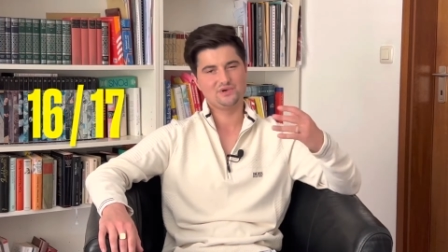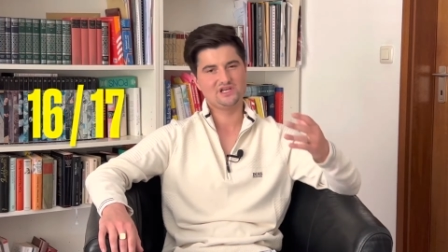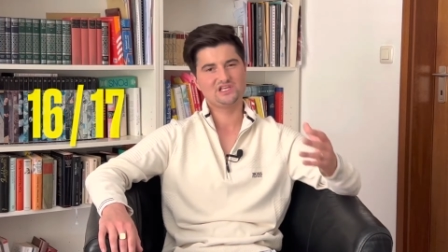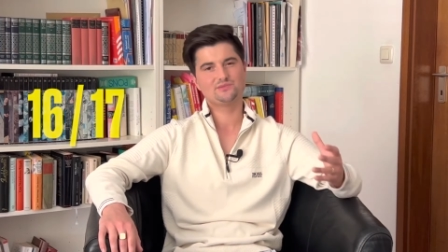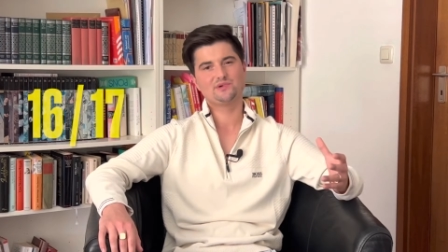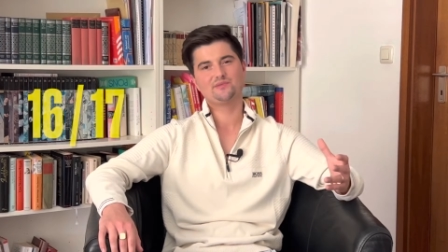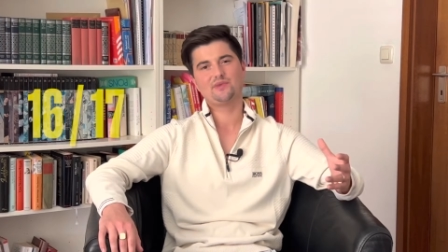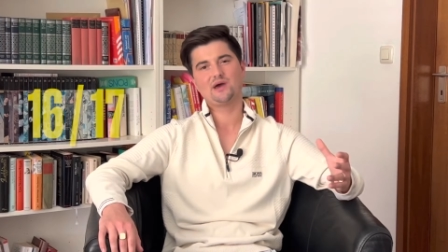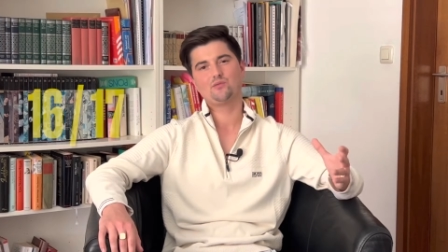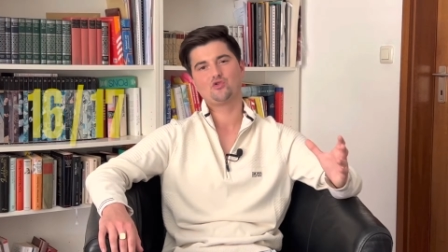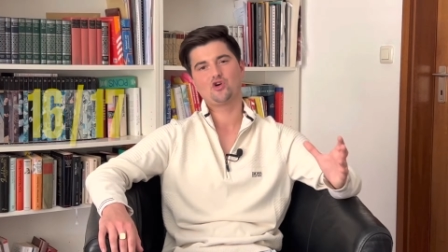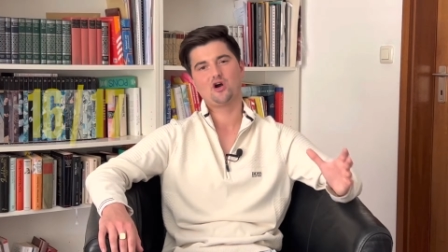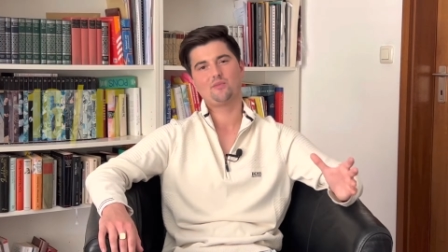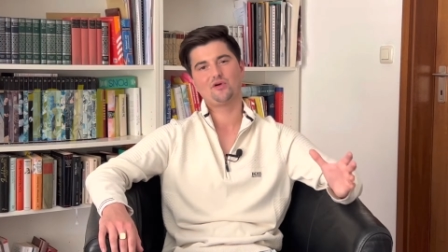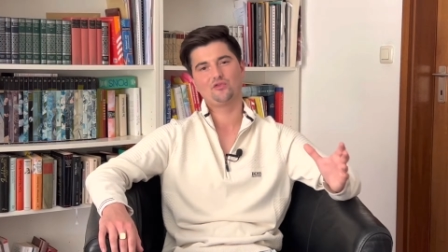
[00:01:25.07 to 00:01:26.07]
bin ich mit
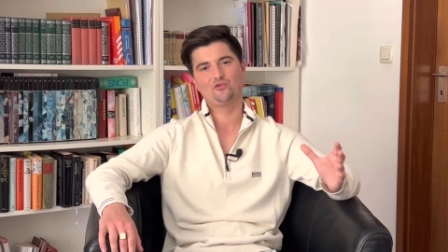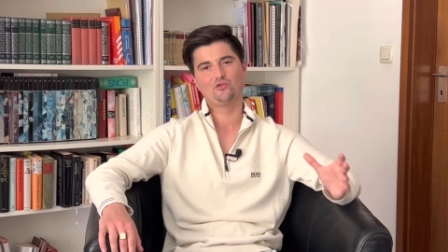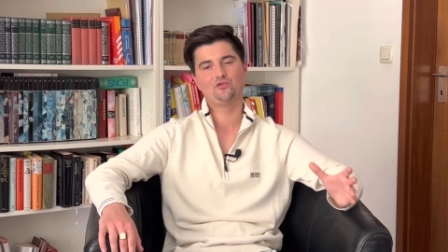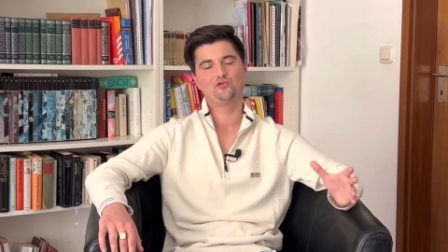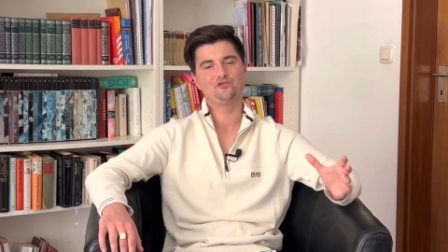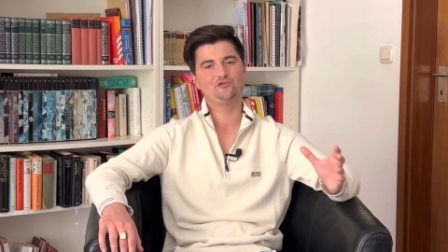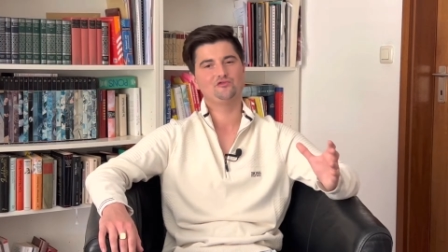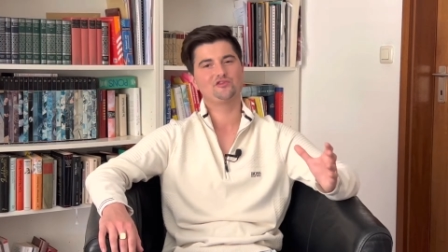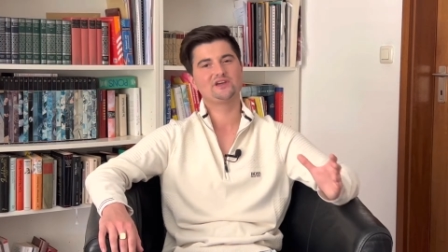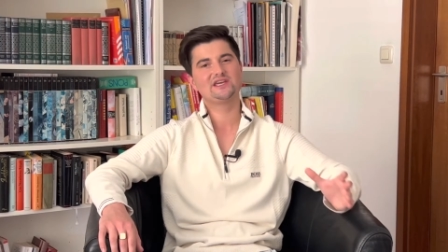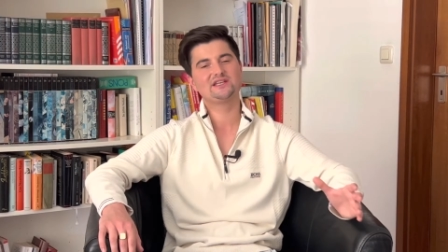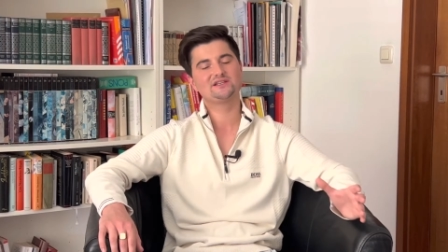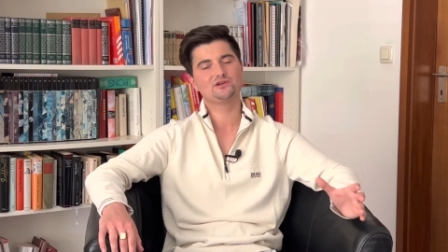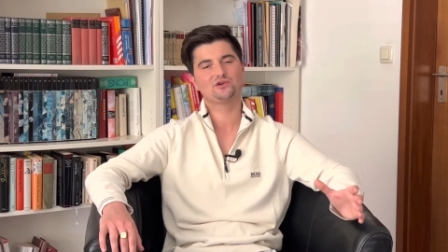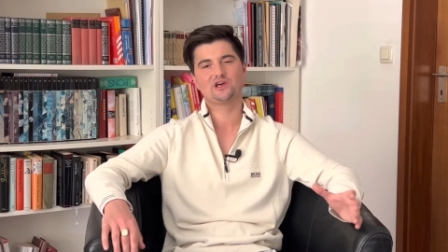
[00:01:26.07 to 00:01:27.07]
meinem Körper so
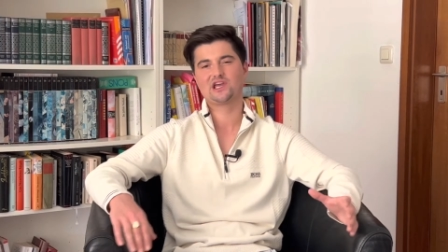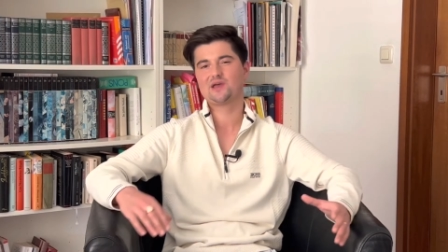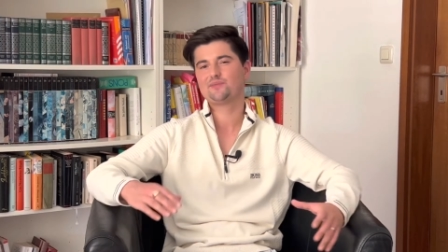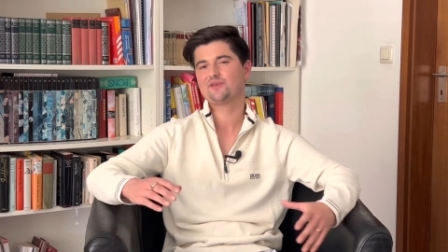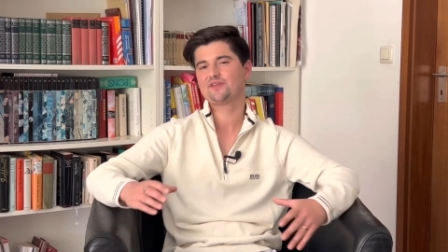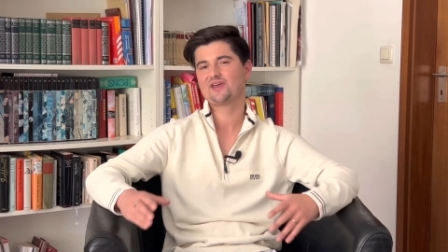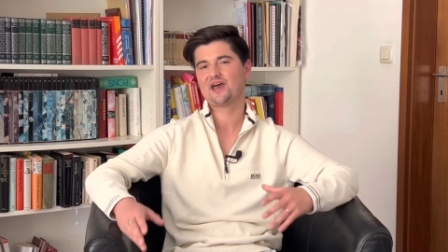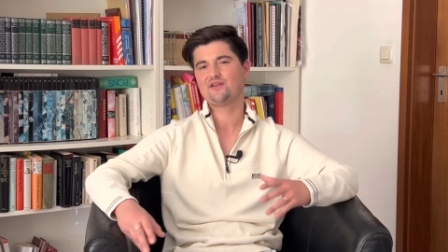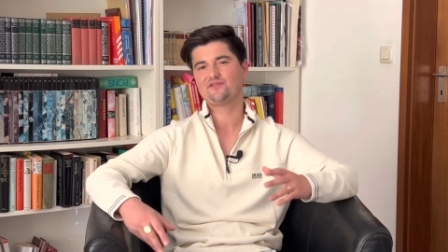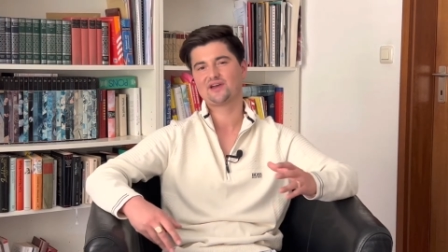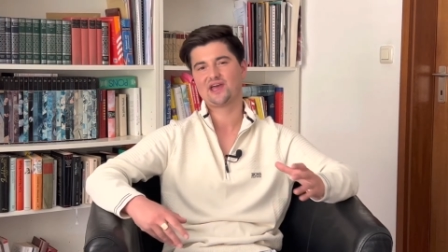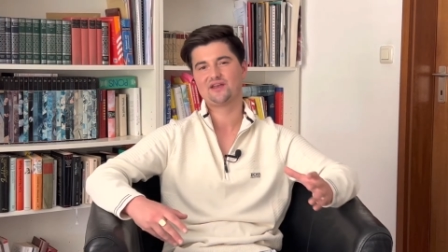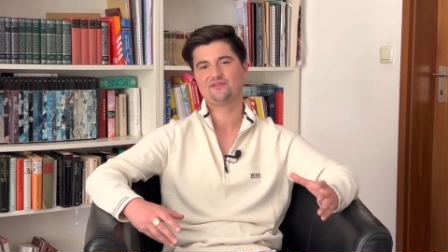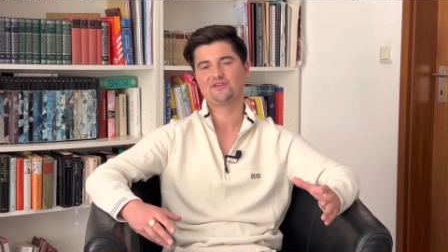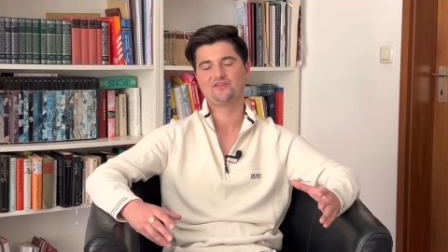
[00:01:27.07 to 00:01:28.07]
zufrieden oder gibt es
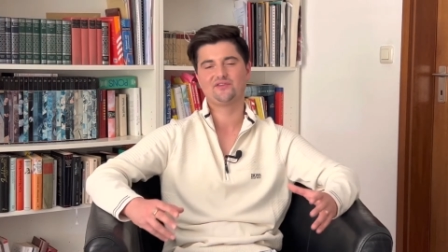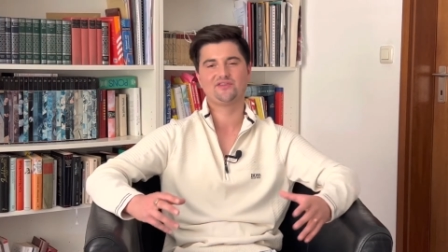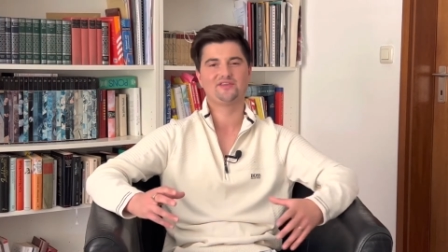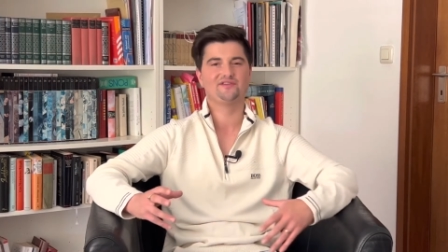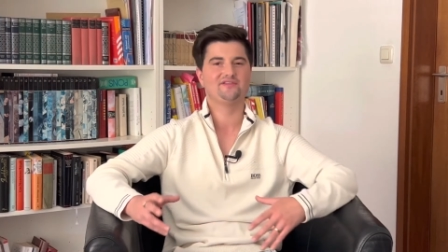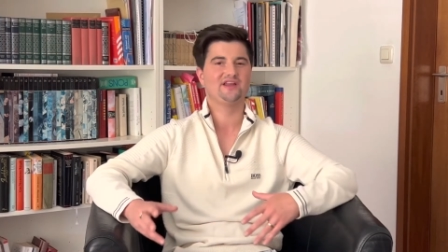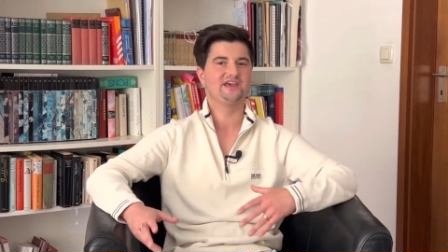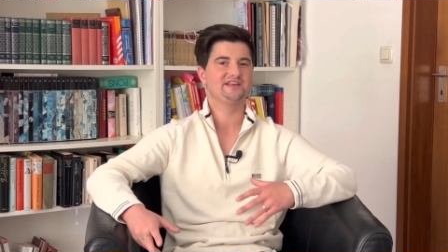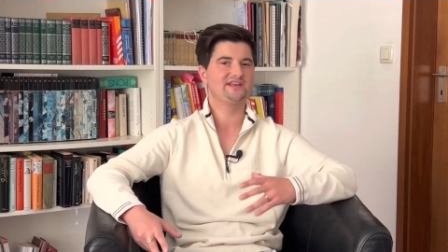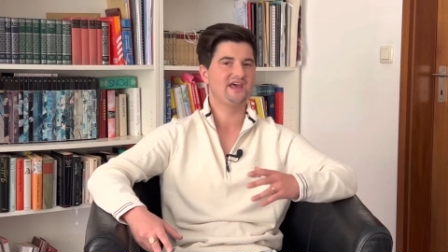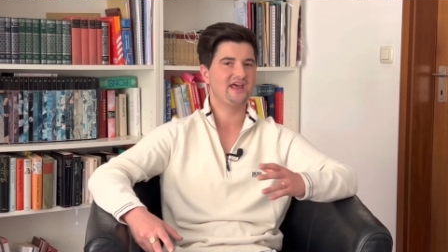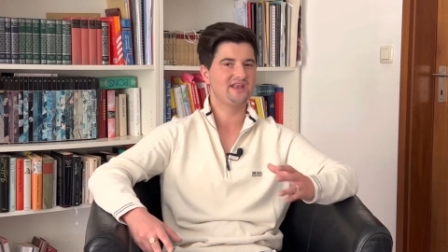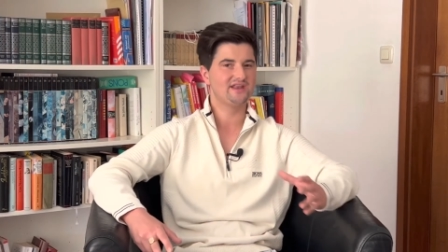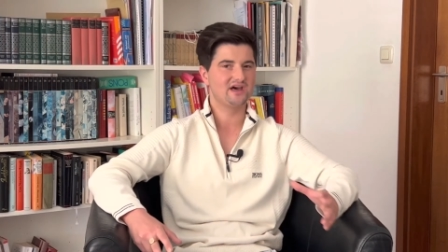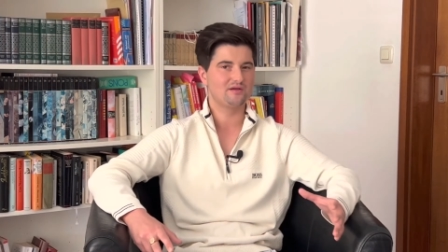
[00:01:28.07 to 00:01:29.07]
einfach etwas, was ich
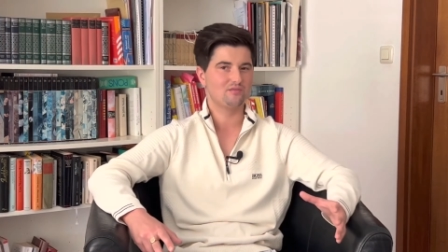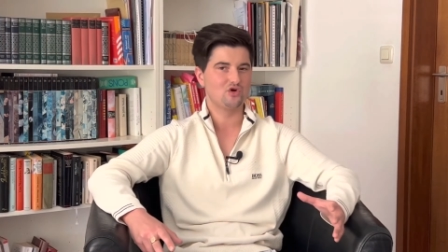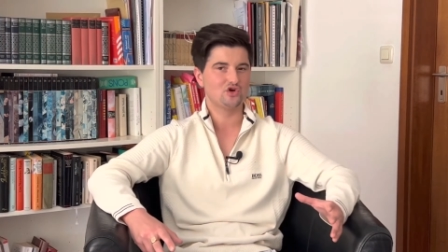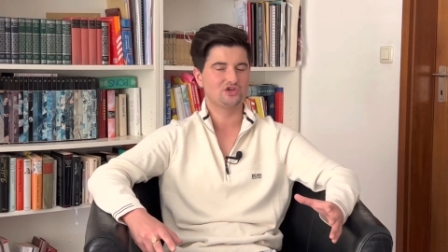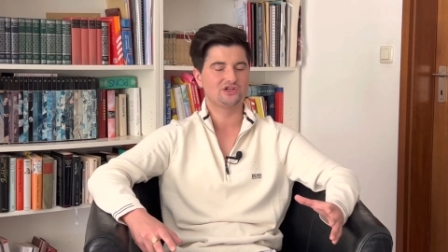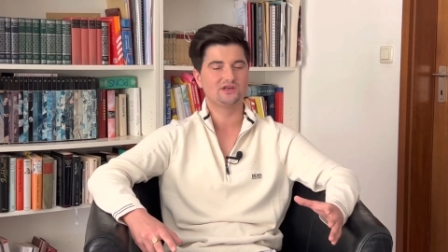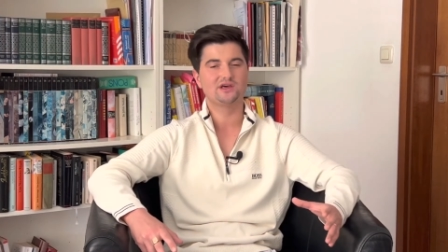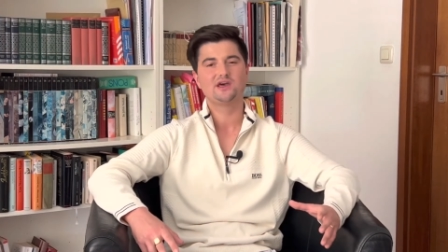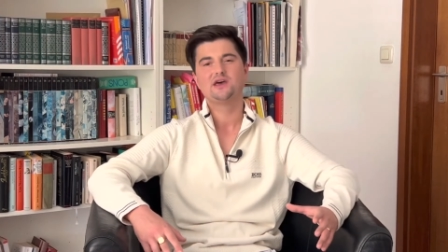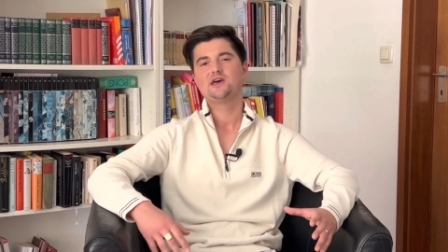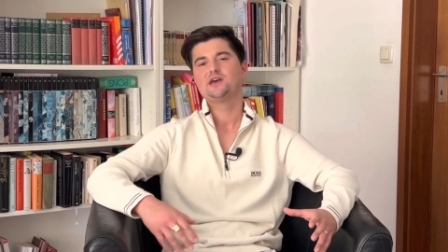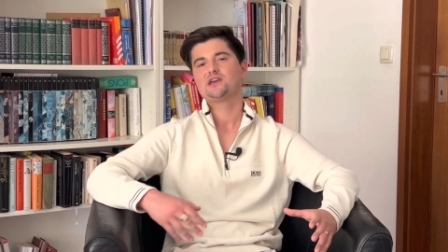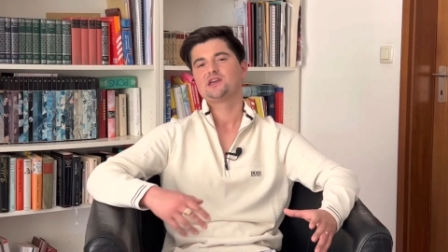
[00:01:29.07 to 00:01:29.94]
vielleicht ändern möchte?